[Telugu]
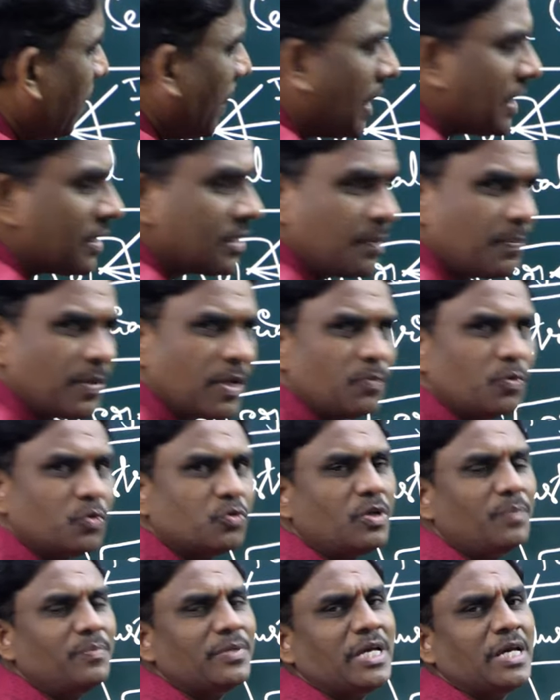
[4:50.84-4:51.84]
భారత
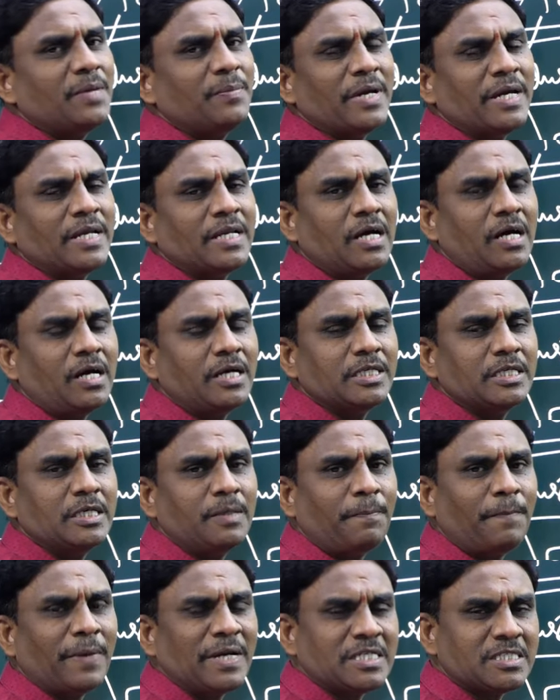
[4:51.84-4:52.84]
ప్రభుత్వం ఏమైనా ఈ
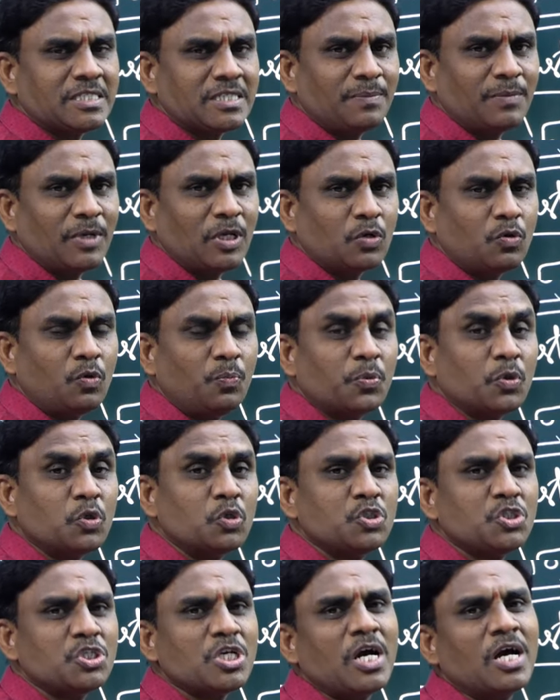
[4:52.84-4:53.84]
పరిశ్రమలకు
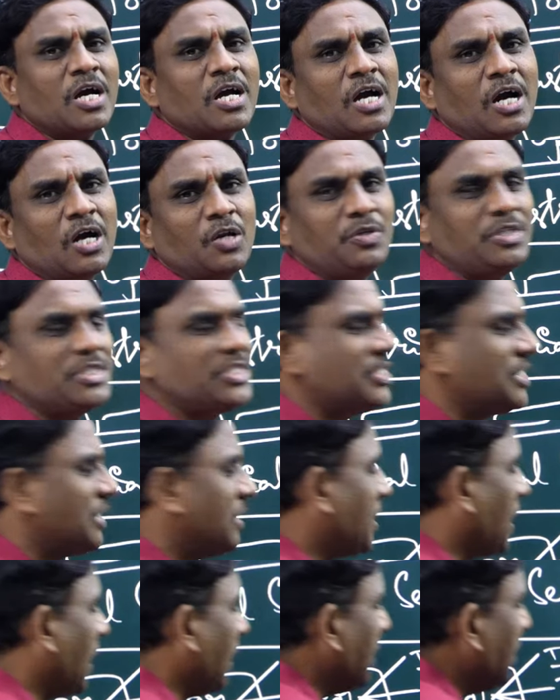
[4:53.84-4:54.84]
ప్రోత్సాహకాలు ఇచ్చిందా